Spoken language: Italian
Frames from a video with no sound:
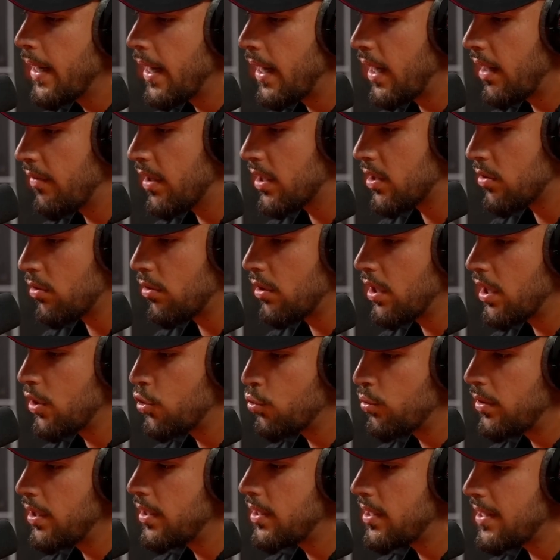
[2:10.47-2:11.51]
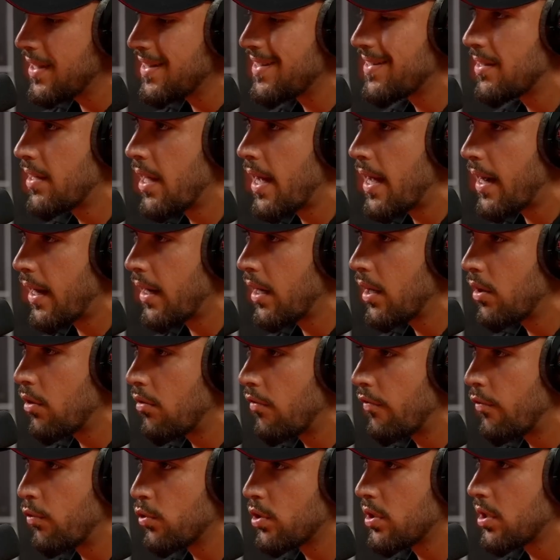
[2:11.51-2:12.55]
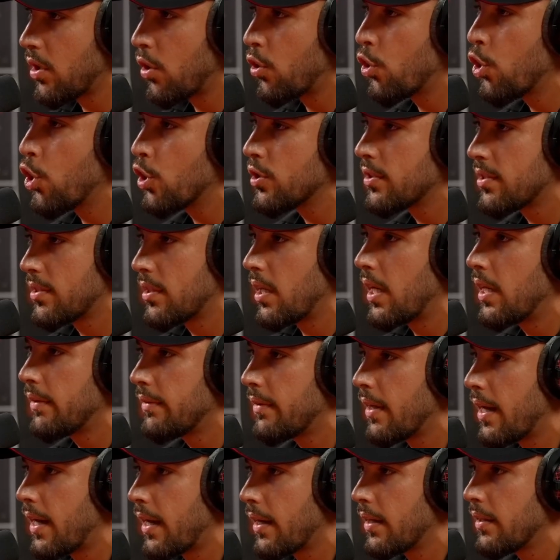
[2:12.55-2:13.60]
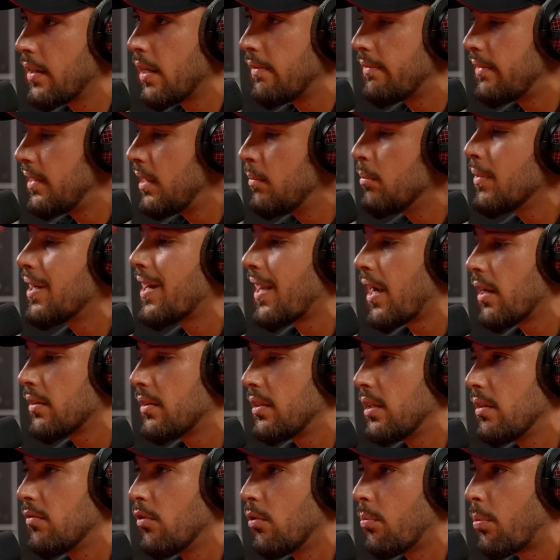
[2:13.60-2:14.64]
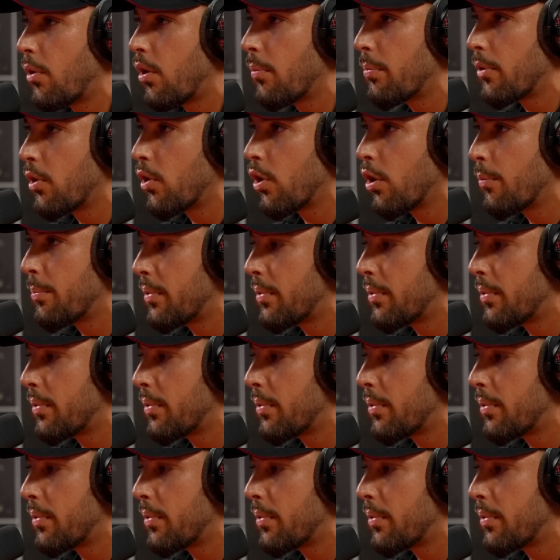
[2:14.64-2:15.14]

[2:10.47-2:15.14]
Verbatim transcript: arrivassero dei giudizi esterni che non fossero nostri interni nel team creativo proprio sì.